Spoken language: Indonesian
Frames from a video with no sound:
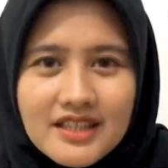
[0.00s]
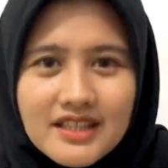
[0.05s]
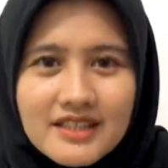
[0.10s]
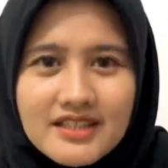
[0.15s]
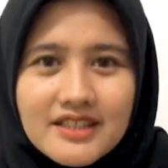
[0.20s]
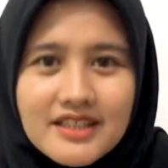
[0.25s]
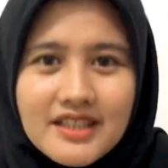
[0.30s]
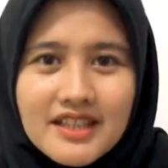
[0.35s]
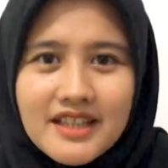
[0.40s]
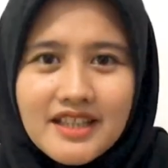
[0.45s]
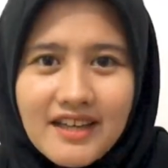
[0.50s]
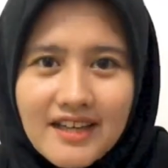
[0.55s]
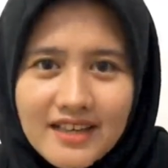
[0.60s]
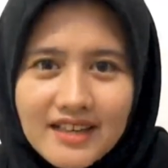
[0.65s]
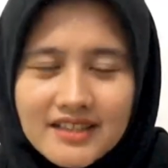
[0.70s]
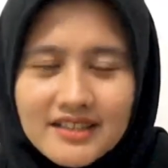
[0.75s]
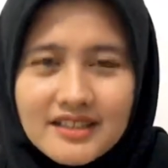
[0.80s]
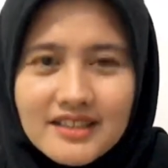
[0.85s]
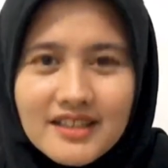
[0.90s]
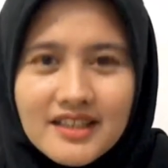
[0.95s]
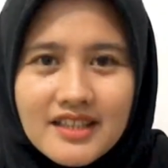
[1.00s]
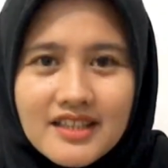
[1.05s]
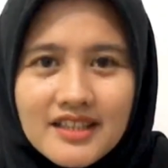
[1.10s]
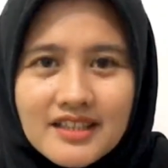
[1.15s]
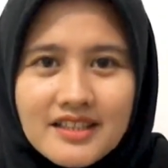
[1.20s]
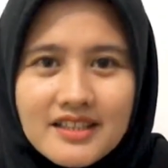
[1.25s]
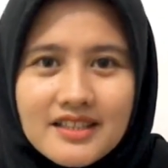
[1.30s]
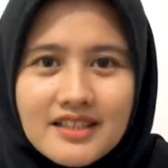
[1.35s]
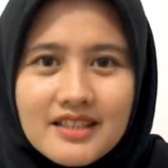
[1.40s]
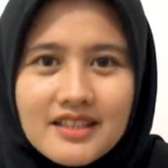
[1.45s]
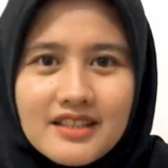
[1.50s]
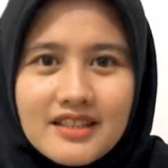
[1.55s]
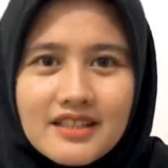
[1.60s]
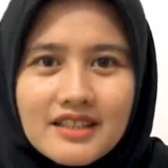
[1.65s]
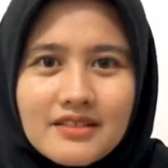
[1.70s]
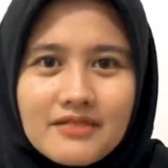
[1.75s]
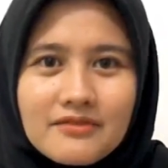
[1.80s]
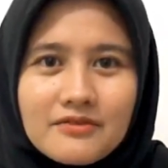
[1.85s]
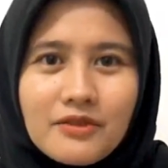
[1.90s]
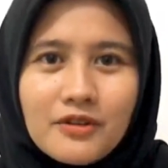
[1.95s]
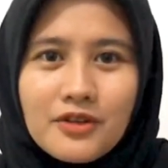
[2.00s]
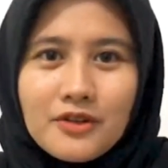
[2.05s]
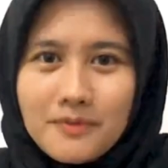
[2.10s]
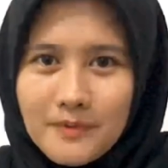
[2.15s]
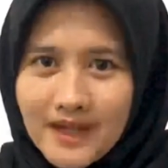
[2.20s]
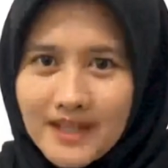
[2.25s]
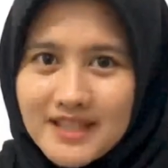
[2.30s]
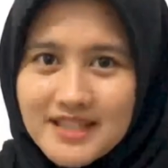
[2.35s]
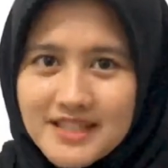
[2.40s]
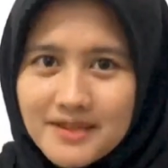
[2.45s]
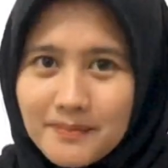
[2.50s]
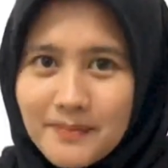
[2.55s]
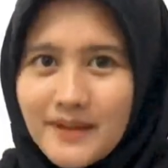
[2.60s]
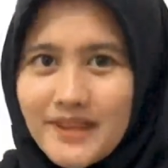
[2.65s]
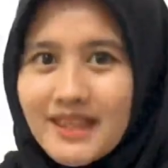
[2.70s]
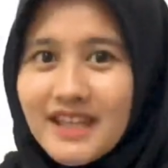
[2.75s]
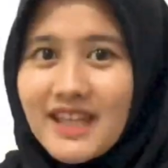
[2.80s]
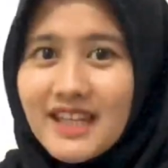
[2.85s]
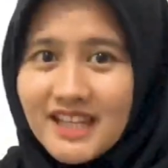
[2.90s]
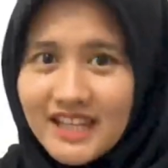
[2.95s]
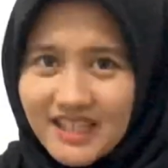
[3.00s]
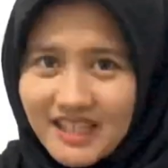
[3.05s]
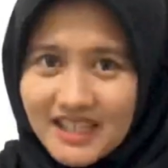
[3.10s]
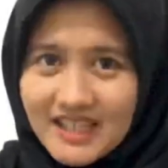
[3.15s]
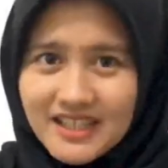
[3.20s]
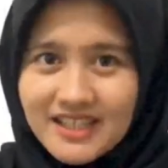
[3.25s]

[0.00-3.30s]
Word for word: dengan format seperti ini